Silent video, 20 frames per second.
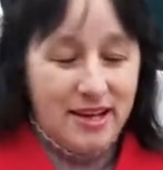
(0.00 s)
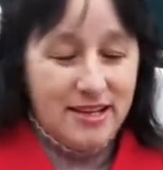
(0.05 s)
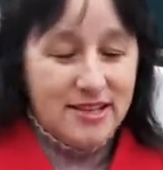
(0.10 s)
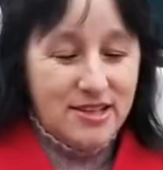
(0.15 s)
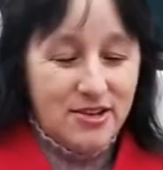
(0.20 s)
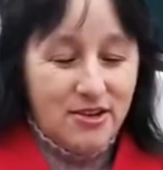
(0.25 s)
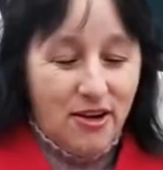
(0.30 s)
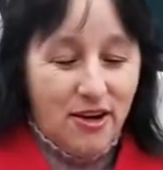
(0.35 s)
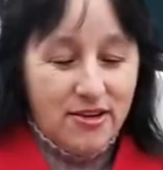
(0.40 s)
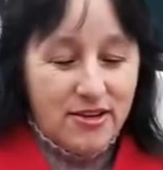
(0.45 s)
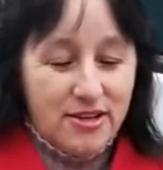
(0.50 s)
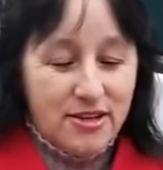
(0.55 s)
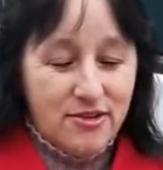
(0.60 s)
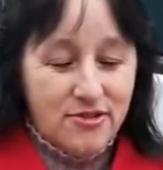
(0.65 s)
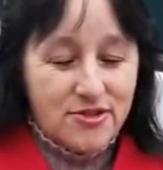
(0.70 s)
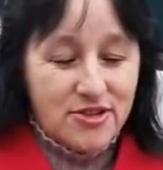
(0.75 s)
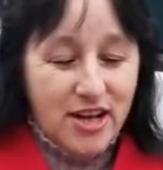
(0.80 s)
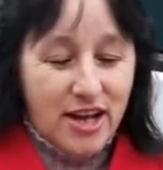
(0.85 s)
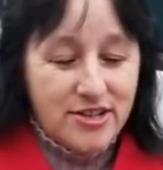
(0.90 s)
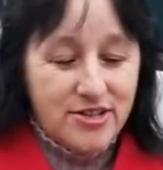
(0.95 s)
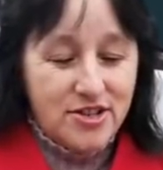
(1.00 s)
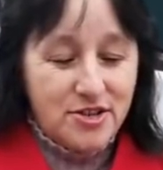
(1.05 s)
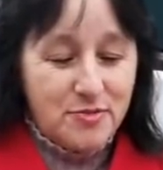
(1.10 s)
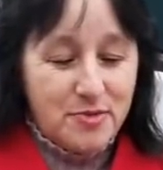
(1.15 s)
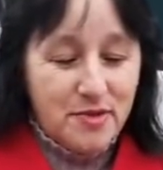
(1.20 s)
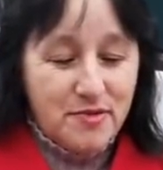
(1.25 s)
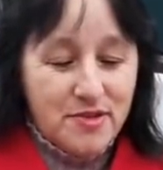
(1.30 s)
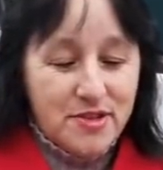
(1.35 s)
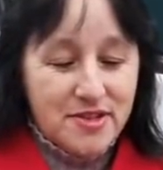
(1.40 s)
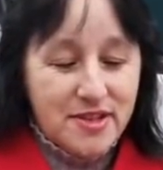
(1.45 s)
Assim, ó, então eu já digo
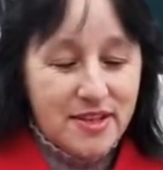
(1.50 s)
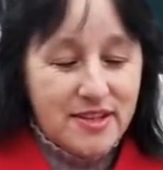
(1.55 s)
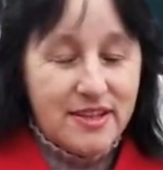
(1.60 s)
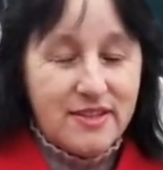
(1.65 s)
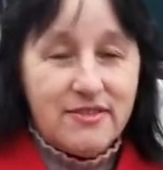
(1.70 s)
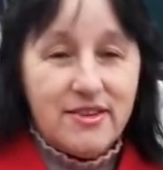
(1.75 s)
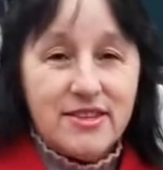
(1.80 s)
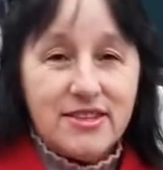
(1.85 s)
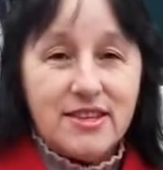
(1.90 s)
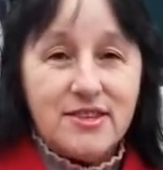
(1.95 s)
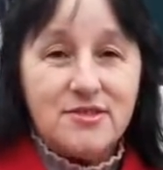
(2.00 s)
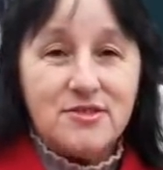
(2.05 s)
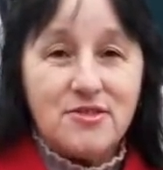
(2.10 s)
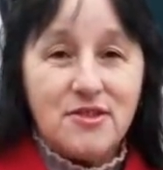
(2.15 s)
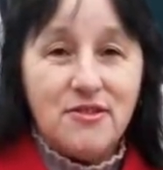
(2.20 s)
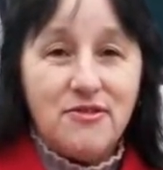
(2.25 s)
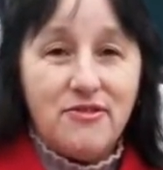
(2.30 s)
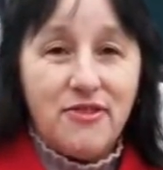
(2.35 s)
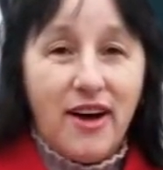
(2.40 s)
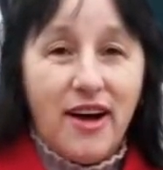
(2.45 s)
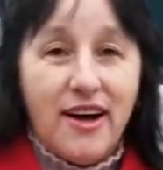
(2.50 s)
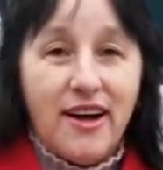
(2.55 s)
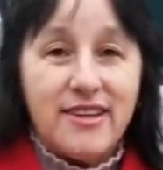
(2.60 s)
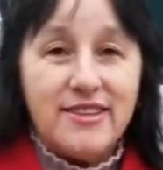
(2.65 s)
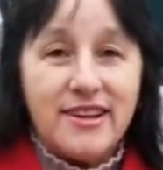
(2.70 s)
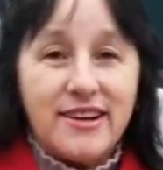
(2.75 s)
pra vocês, levanta aí do sofá,